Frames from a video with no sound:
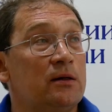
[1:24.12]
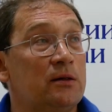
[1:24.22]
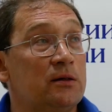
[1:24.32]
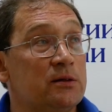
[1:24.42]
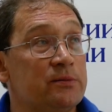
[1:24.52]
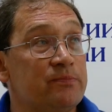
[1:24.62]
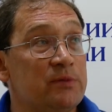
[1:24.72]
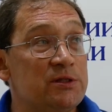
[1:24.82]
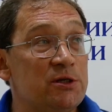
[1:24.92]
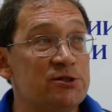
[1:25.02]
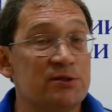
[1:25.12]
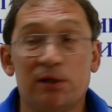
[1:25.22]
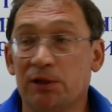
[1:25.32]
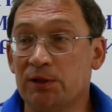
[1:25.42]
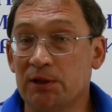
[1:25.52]
а,
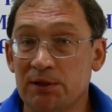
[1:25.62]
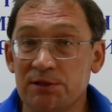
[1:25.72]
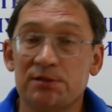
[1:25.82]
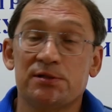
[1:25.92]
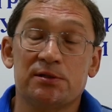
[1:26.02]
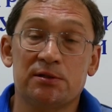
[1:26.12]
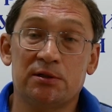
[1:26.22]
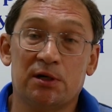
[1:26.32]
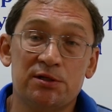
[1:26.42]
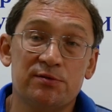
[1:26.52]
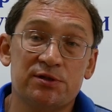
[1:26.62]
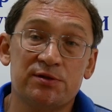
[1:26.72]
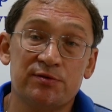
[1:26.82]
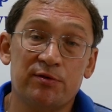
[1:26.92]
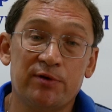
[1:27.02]
этнический китаец, э,
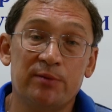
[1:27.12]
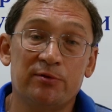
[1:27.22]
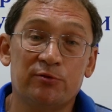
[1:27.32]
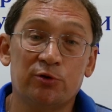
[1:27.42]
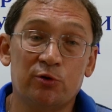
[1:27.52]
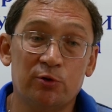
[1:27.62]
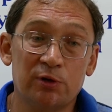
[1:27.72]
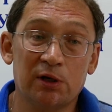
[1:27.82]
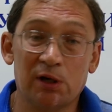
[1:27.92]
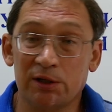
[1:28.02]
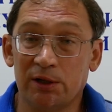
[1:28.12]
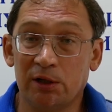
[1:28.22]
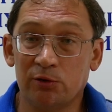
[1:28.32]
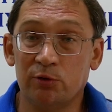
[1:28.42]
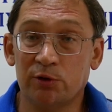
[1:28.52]
родившийся в свое время в Гонконге, когда
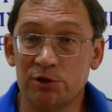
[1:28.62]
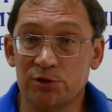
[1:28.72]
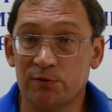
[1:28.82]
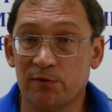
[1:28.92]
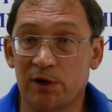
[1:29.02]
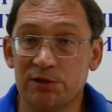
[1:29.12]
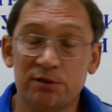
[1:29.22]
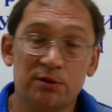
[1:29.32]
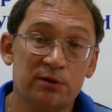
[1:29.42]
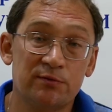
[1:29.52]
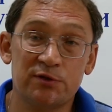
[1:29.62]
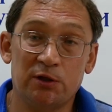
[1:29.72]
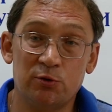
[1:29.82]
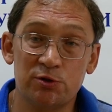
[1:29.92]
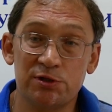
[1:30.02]
Гонконг еще входил в
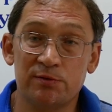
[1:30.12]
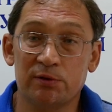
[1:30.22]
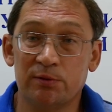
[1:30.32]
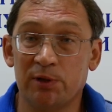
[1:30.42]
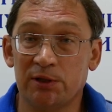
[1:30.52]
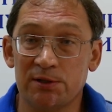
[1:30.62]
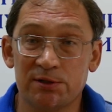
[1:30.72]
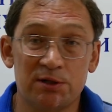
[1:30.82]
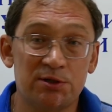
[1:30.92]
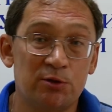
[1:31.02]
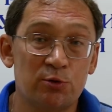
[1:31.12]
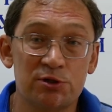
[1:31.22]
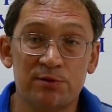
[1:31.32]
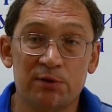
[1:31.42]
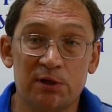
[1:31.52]
содружество, в британское
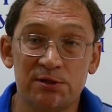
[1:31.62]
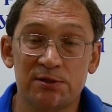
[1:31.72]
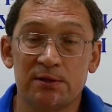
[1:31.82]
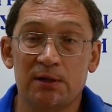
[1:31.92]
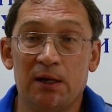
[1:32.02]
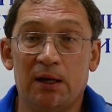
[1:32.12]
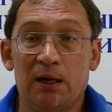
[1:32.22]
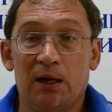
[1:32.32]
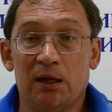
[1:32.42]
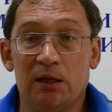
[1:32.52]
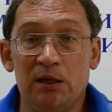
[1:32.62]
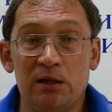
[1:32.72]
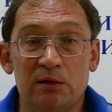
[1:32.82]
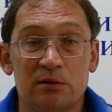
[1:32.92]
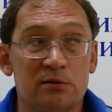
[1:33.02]
содружество наций.
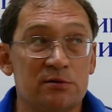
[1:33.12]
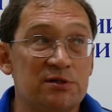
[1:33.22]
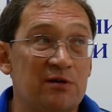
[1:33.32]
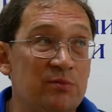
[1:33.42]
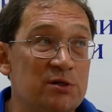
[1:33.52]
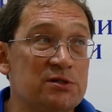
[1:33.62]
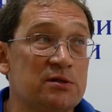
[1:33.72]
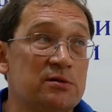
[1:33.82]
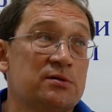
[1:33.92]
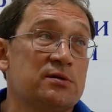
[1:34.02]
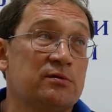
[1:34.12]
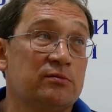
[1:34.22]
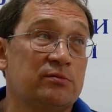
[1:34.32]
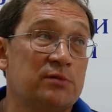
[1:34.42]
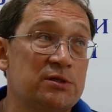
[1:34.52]
И э, совместно
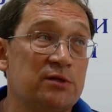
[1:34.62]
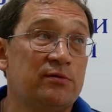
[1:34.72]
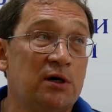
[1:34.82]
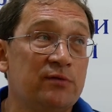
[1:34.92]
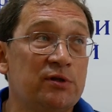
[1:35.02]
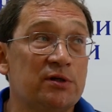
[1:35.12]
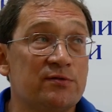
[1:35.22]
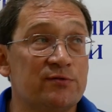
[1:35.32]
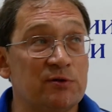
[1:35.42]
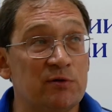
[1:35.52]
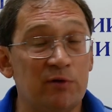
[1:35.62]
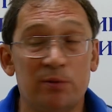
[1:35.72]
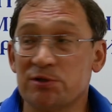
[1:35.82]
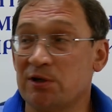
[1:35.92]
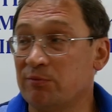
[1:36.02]
э, эти два автора в свое
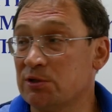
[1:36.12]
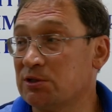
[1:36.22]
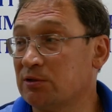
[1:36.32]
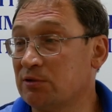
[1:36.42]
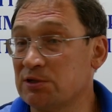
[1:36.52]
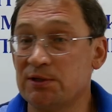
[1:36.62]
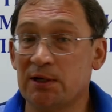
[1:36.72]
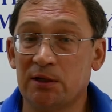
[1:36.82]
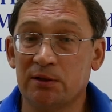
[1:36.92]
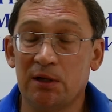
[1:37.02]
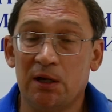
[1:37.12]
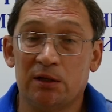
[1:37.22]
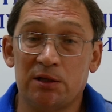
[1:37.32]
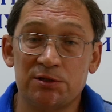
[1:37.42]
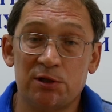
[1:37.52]
время совместно издали
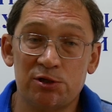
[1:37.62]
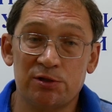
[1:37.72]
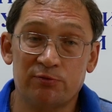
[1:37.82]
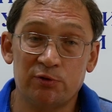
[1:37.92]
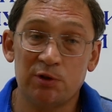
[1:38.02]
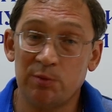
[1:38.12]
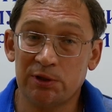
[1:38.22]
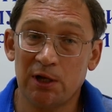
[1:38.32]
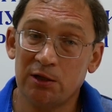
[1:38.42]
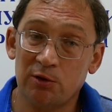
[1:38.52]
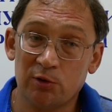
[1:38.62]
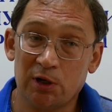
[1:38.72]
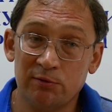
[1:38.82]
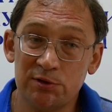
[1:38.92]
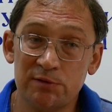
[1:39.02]
достаточно фундаментальное
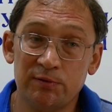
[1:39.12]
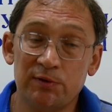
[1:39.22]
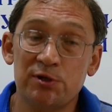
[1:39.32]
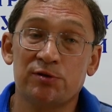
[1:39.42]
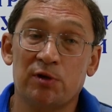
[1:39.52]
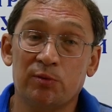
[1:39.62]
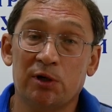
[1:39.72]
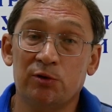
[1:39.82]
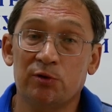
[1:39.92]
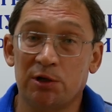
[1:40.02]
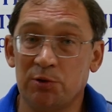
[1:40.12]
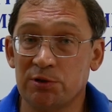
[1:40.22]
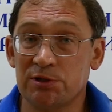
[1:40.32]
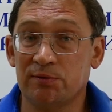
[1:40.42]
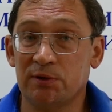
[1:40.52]
руководство в 2002 году,
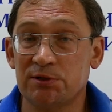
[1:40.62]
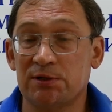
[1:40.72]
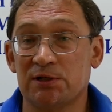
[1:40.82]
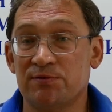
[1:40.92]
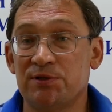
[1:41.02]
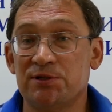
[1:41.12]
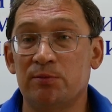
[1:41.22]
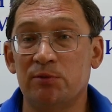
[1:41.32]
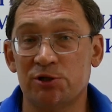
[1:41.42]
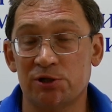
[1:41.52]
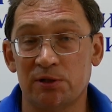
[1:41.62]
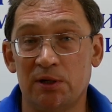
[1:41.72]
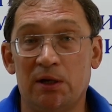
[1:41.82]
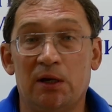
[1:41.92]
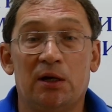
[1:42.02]
которое называлось «Развитие мыши»,
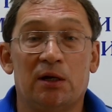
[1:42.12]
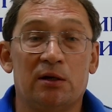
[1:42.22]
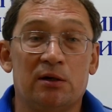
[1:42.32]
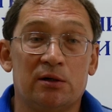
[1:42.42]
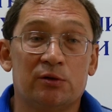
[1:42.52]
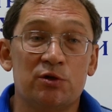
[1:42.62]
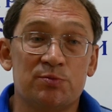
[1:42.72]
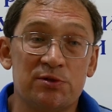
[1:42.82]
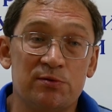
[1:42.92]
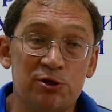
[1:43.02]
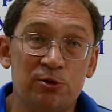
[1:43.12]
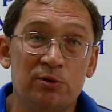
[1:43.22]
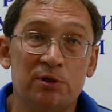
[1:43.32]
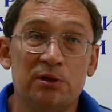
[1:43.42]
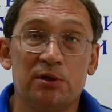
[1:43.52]
а, то есть
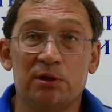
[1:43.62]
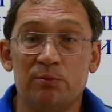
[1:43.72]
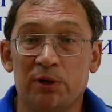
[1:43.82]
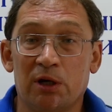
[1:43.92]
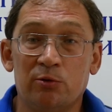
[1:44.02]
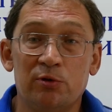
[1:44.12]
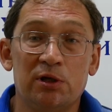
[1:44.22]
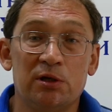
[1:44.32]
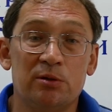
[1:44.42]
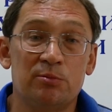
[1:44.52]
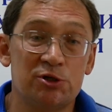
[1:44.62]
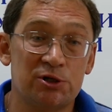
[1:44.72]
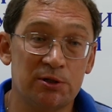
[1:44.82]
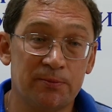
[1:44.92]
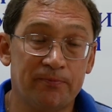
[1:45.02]
посвященное эмбриологии
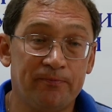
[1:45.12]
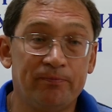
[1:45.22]
мышей.